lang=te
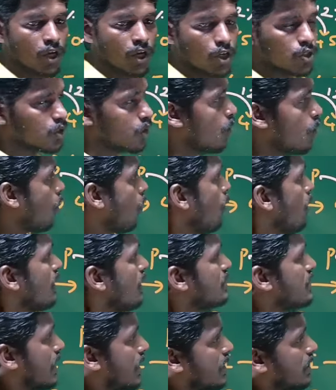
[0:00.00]
సో
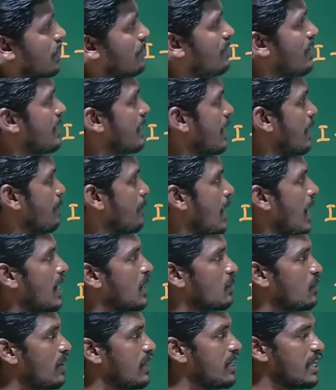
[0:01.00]
చక్రవడ్డీ బారు
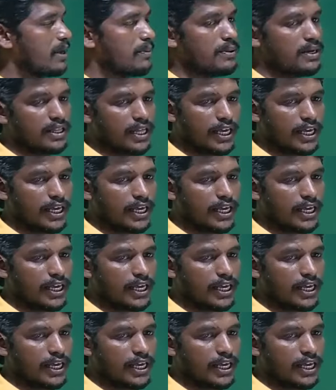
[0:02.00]
వడ్డీ మీద